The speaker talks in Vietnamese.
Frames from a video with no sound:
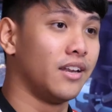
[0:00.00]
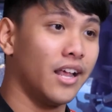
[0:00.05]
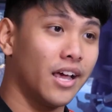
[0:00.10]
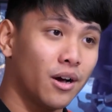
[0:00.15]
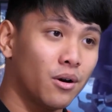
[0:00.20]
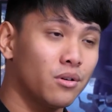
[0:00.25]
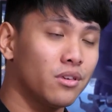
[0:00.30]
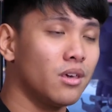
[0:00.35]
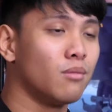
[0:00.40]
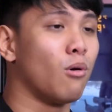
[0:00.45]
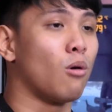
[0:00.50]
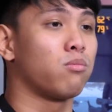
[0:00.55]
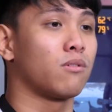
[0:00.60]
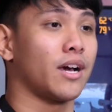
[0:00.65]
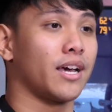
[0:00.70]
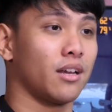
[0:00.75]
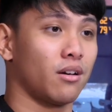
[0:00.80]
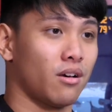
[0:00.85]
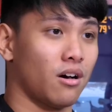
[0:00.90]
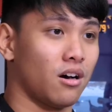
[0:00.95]
Nếu như một
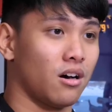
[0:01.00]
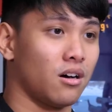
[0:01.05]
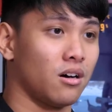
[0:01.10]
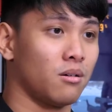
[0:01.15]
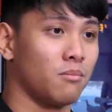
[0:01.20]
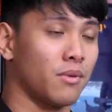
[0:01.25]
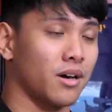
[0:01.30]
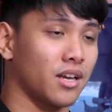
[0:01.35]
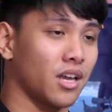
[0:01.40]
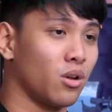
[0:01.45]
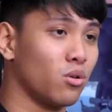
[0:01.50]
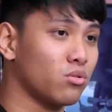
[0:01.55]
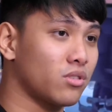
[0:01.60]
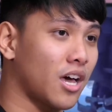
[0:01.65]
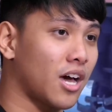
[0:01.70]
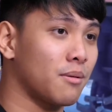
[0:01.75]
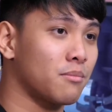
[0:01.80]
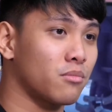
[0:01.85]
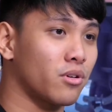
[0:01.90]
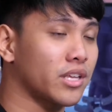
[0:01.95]
ngày nào đó mà real
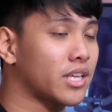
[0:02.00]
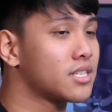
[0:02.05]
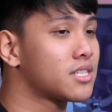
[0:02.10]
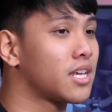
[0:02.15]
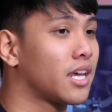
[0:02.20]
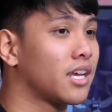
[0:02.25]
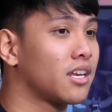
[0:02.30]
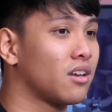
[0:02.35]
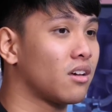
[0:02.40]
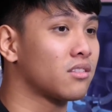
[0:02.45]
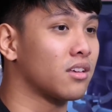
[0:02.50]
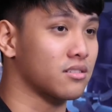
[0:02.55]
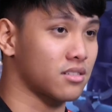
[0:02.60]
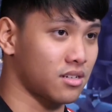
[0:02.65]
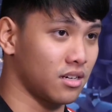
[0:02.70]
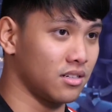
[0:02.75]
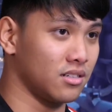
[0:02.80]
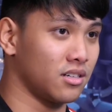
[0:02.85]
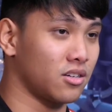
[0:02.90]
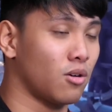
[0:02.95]
time ray tracing nó thực
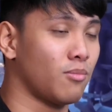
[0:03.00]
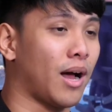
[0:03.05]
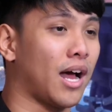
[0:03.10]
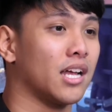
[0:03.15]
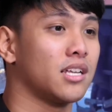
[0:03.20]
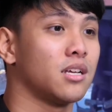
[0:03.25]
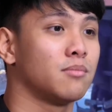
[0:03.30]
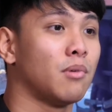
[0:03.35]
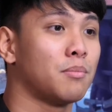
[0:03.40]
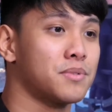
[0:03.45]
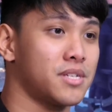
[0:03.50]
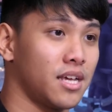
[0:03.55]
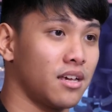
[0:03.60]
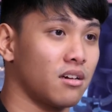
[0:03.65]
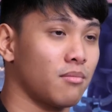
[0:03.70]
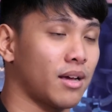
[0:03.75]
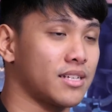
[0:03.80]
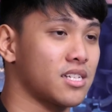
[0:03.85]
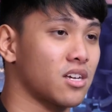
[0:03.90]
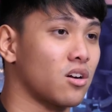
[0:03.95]
sự có mặt ở trên PUBG,
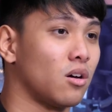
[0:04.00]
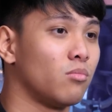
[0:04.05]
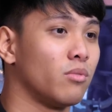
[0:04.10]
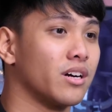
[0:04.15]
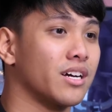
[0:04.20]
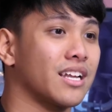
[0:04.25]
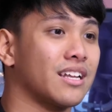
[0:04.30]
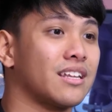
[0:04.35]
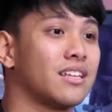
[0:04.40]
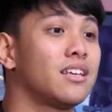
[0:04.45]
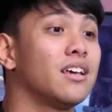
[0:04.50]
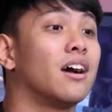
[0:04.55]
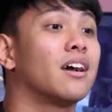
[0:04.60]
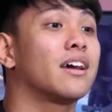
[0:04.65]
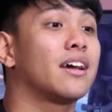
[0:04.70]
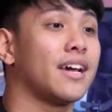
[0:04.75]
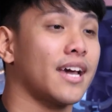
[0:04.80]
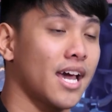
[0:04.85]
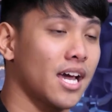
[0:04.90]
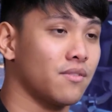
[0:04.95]
các bạn sẽ có một cách
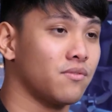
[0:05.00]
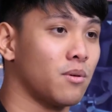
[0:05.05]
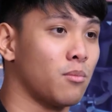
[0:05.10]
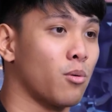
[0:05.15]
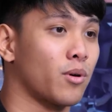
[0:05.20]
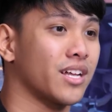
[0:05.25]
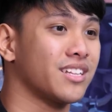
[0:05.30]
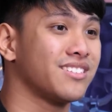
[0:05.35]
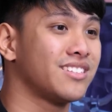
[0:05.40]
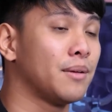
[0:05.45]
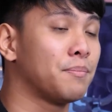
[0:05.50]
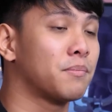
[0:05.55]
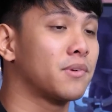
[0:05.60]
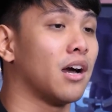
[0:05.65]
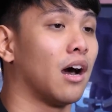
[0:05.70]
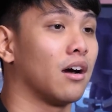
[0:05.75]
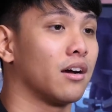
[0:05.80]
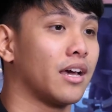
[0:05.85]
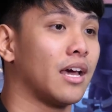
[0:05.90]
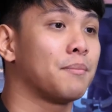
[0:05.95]
chơi khác và một cách tiếp
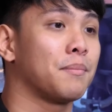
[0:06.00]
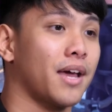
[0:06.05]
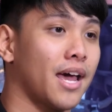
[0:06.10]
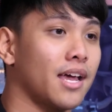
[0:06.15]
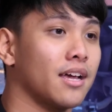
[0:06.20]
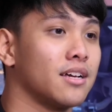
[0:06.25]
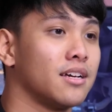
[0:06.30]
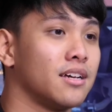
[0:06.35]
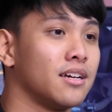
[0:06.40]
cận game khác.